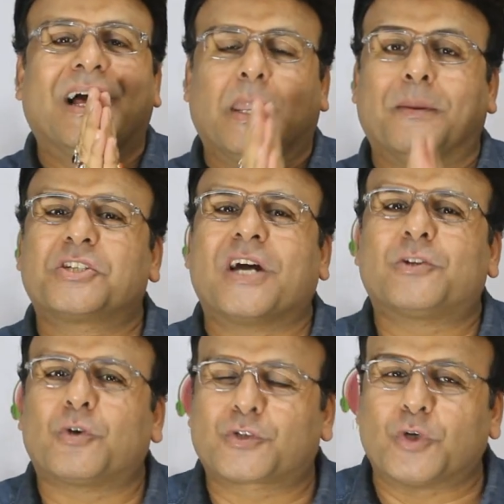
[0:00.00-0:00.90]
नमस्कार
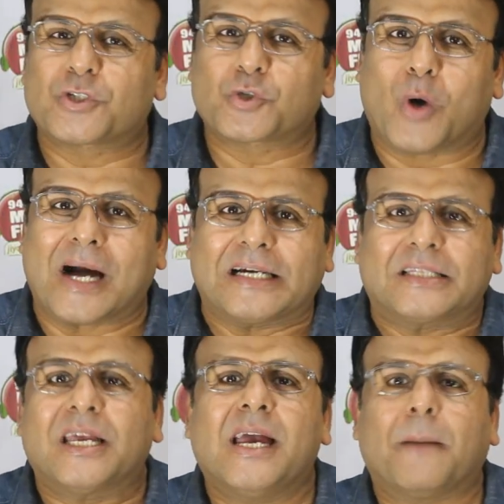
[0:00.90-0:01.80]
दोस्तों
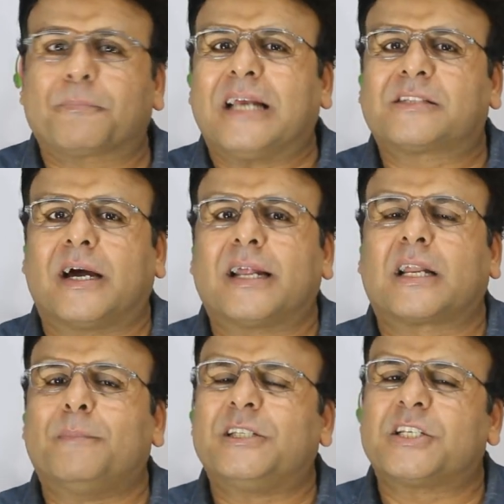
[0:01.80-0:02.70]
स्वागत है आपका इस
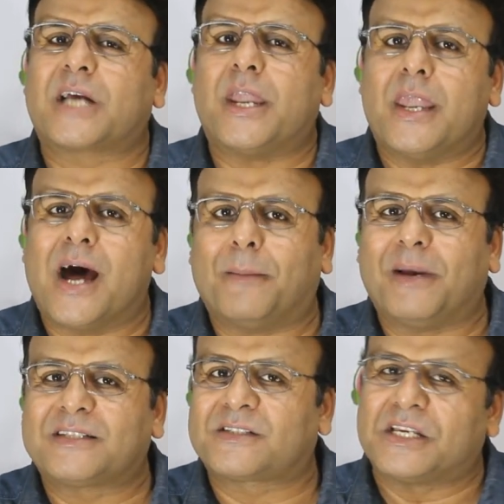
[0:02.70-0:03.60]
कार्यक्रम में जिसका नाम
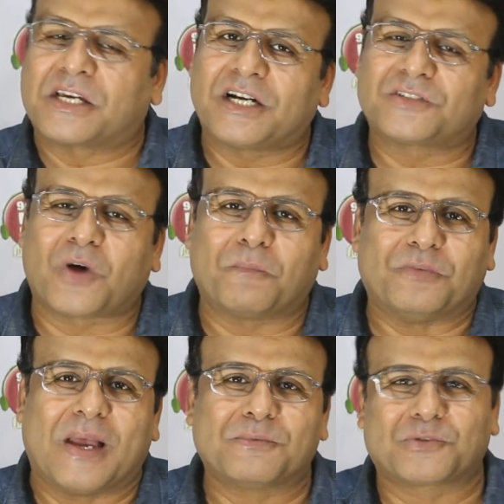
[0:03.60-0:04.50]
है सीक्रेट्स ऑफ
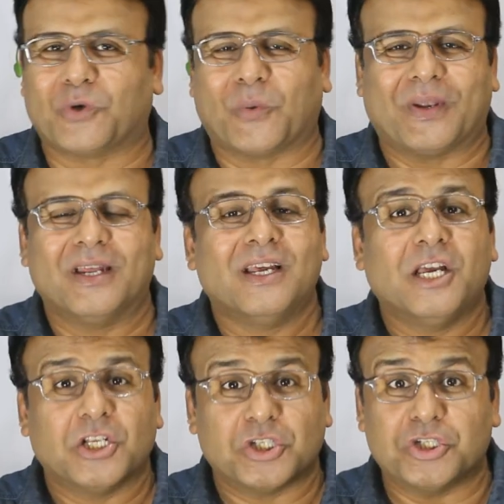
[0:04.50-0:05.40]
जेमस्टोन
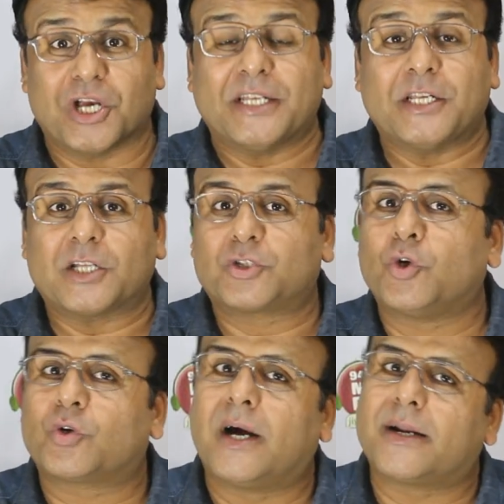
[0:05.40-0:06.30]
यानी
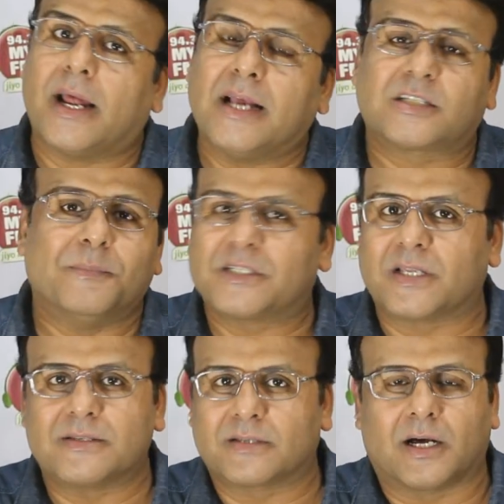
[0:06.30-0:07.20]
रत्नों का रहस्यमय
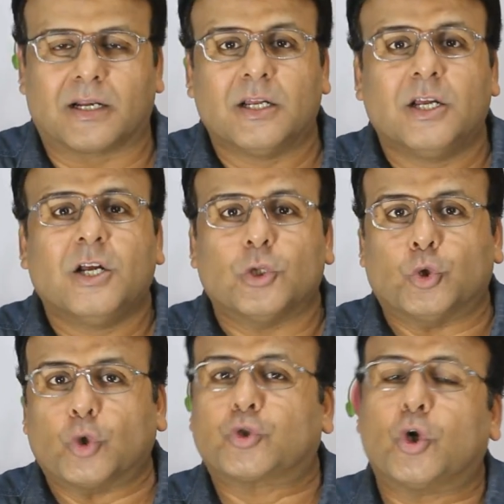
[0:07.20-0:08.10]
संसार
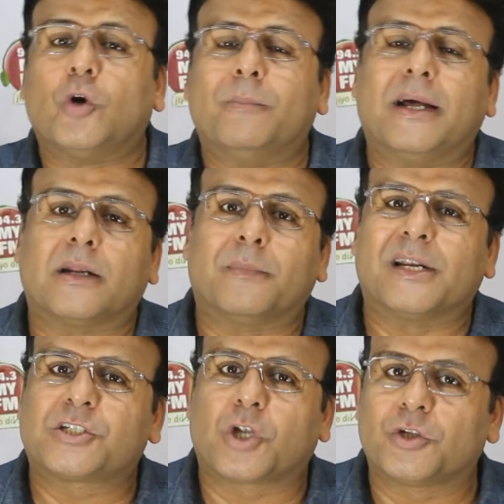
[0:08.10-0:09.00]
दोस्तों मैं
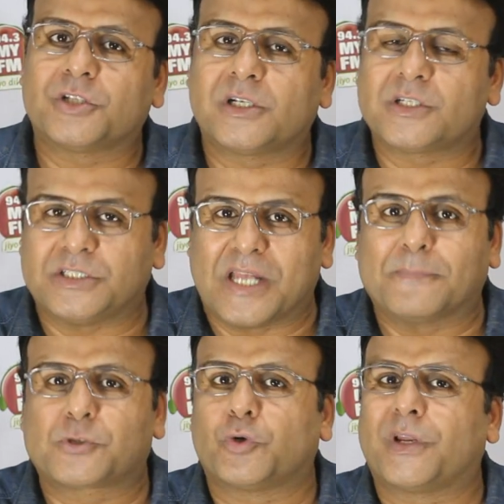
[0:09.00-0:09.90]
रमन एस्ट्रोलॉजर
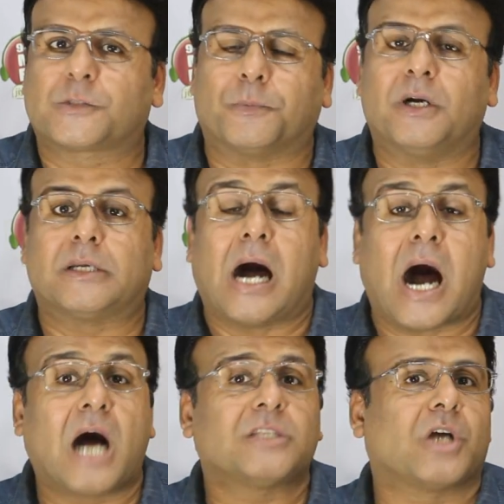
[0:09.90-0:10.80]
जेमस्टोन एक्सपर्ट
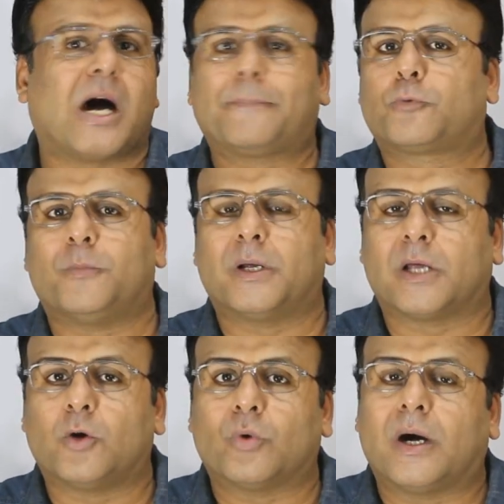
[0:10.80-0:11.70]
आज आपको
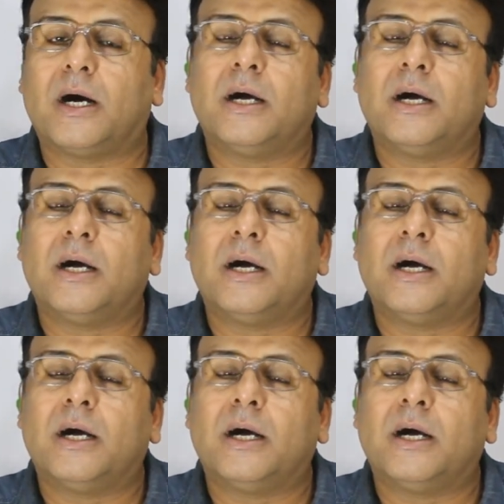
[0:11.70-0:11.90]
बताऊंगा